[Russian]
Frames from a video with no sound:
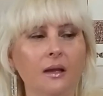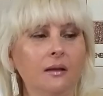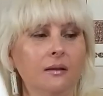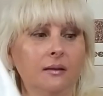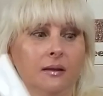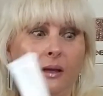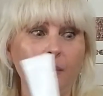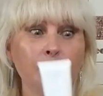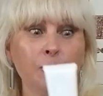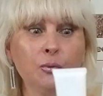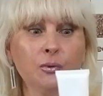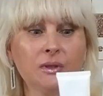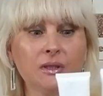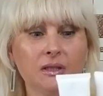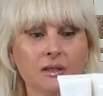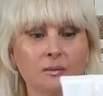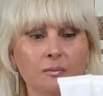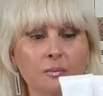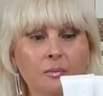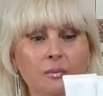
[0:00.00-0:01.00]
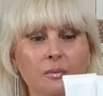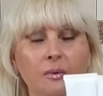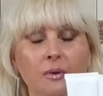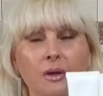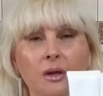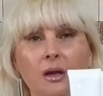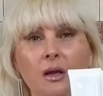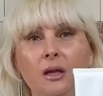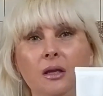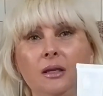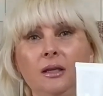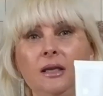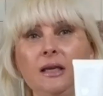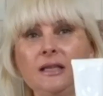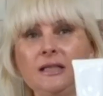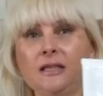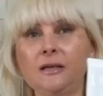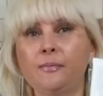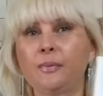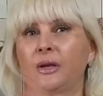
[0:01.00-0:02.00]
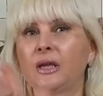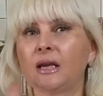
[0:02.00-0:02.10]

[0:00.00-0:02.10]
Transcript: Допустим, если бы